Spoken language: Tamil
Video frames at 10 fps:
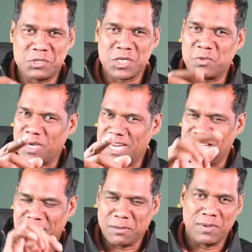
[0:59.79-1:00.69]
விஷயம் உங்க
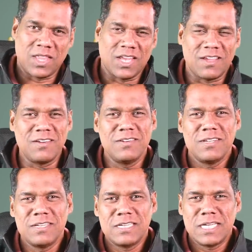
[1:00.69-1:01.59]
எல்லாருக்குமே தெரியும்
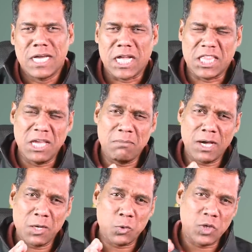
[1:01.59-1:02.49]

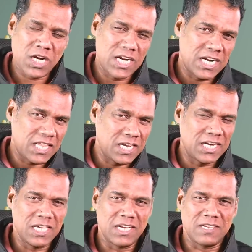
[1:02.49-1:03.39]
அதிகமான கூட்டங்கள்
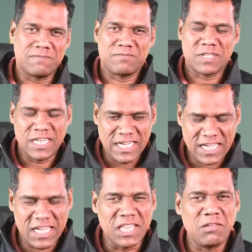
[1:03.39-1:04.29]
நடந்துகிட்டே இருக்கு
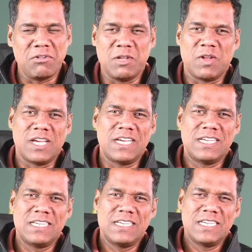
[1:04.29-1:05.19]
இன்னைக்கு இந்த வீடியோவில்
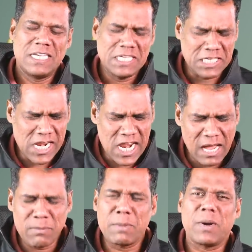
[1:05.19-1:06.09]

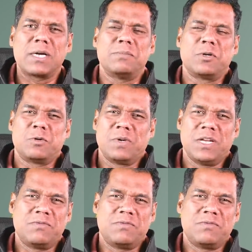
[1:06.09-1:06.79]
எல்லாமே பார்க்க போகிறோம் மை